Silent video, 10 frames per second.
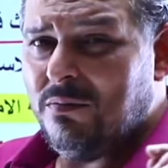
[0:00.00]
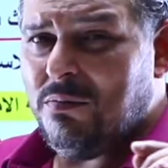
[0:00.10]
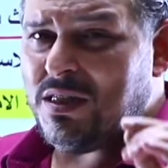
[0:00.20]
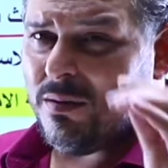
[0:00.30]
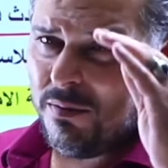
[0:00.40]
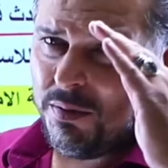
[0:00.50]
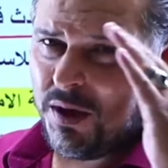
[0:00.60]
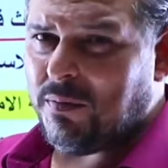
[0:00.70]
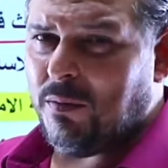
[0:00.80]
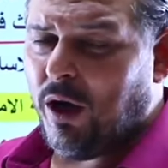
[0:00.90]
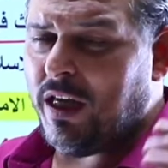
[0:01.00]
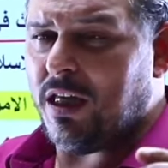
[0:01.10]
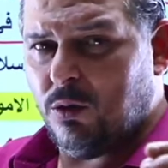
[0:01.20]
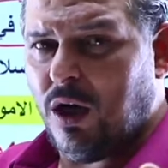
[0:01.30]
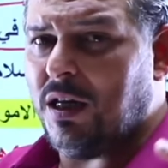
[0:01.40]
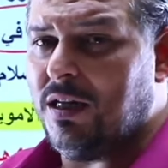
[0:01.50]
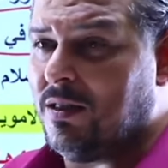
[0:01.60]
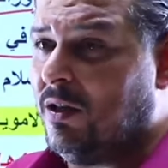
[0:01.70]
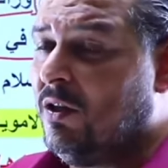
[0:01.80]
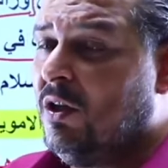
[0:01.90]
بسبب ضربة معينة وهذا اللي
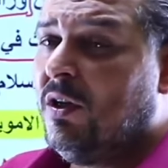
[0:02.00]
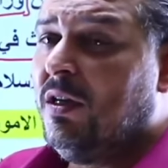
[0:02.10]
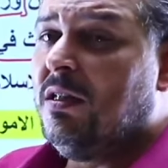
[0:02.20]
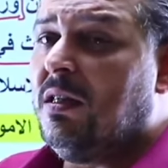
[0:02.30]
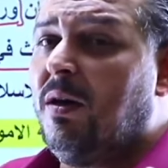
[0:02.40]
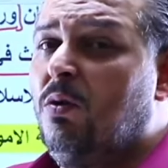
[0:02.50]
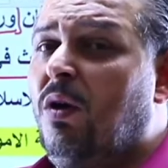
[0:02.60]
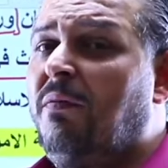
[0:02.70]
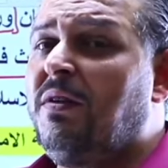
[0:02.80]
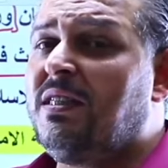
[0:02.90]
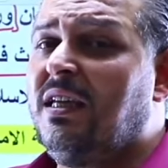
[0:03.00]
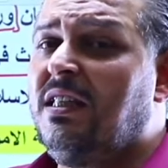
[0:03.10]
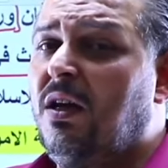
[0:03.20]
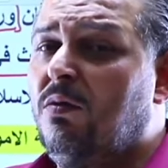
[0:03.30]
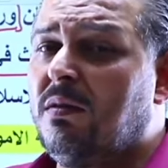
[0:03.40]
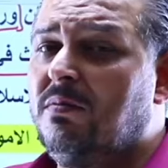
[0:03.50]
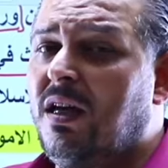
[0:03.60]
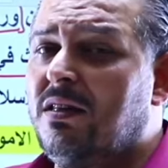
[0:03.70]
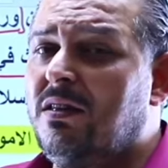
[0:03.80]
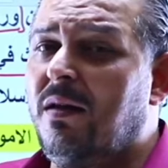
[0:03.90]
صار طبعا هو حفيد سيدنا عمر بن
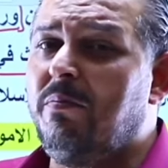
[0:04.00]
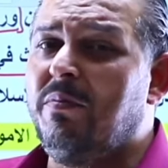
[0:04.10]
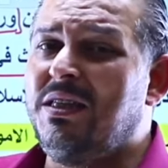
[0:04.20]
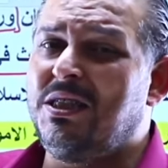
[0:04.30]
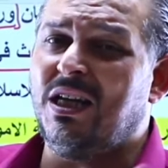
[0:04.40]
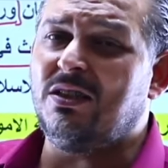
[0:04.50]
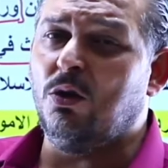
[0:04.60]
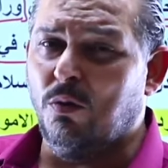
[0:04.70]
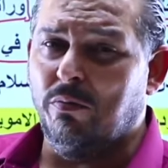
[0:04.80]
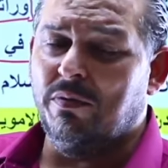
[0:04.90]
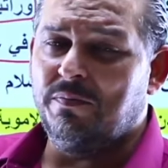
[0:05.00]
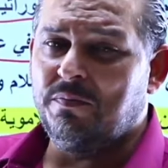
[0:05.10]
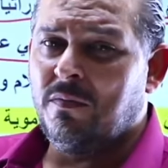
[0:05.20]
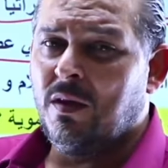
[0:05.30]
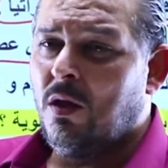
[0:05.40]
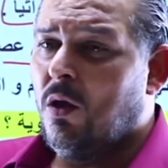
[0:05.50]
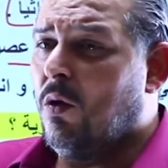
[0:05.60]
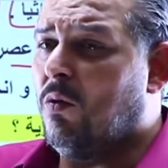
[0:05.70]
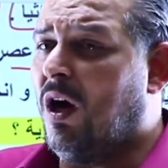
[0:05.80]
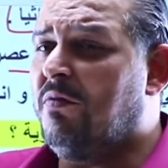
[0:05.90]
الخطاب من جهة الأم
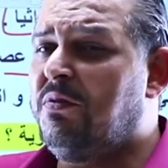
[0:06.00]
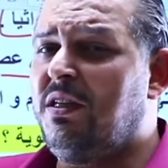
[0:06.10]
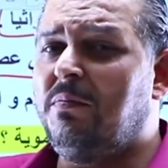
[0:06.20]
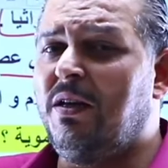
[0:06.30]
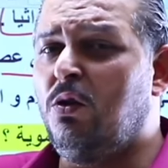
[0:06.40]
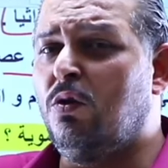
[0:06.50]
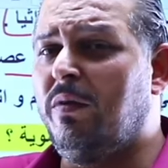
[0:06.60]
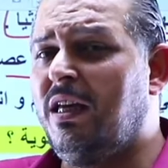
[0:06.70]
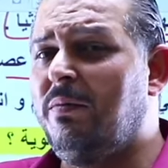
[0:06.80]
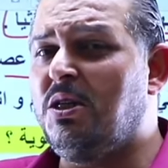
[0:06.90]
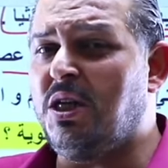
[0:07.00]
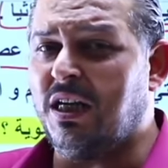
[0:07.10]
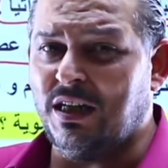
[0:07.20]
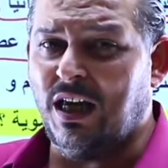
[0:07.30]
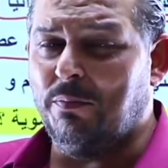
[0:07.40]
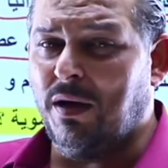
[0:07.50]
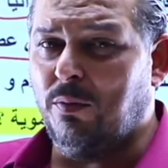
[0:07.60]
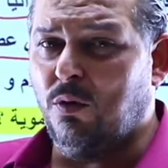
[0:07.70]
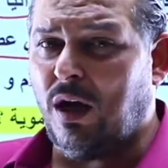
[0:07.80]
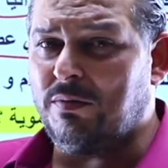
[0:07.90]
وحفيد بني أمية من جهة الأب
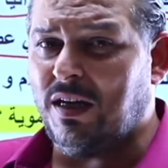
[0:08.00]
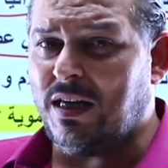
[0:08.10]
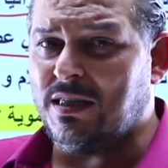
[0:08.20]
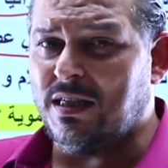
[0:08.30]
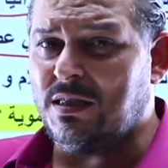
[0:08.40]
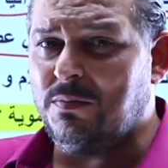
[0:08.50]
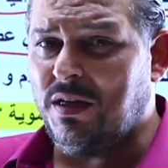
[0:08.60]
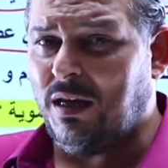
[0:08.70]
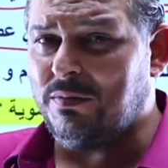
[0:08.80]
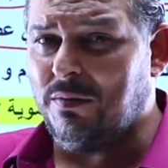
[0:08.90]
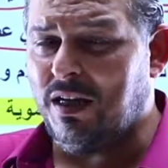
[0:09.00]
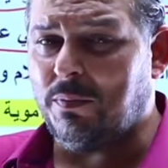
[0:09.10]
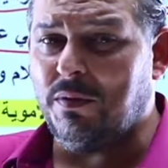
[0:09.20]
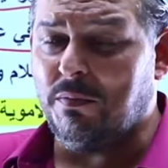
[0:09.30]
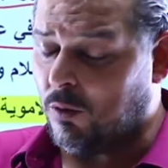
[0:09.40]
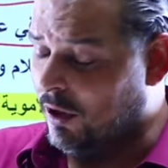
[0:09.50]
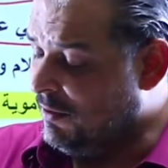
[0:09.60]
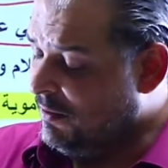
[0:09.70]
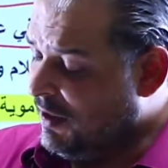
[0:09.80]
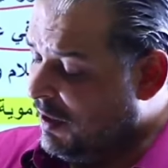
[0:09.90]
أبوه عبد العزيز بن عبد الملك بن مروان
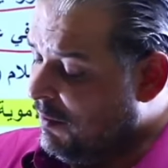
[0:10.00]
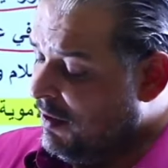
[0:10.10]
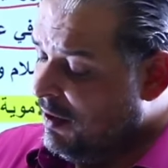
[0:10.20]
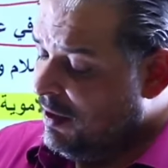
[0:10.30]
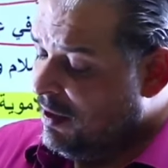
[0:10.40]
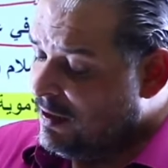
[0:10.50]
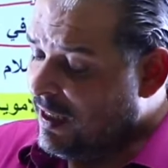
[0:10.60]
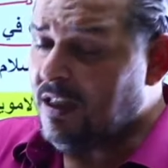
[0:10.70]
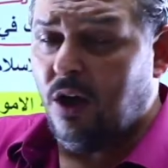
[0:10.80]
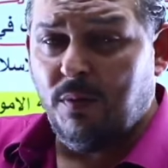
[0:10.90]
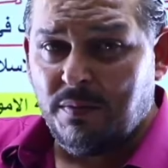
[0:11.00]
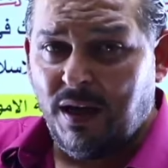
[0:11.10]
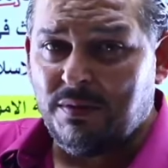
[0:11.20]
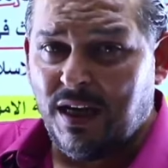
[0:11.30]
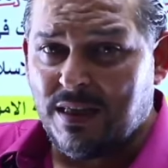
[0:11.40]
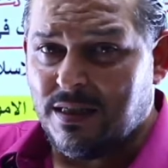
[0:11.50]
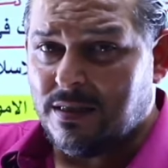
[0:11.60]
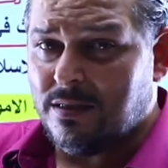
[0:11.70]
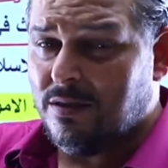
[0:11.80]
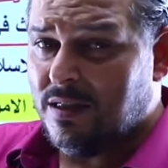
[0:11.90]
طيب سيدنا عمر بن عبد
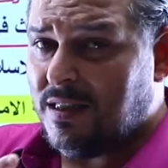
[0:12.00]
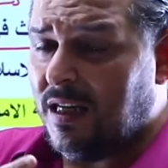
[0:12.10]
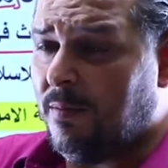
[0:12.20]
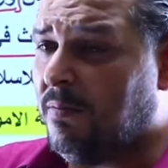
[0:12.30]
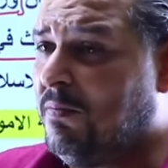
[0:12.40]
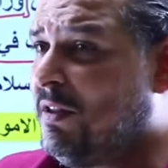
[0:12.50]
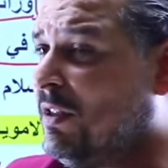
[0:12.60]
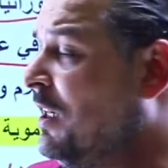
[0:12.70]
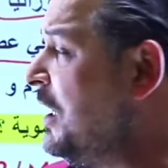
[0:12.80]
العزيز استلم فترة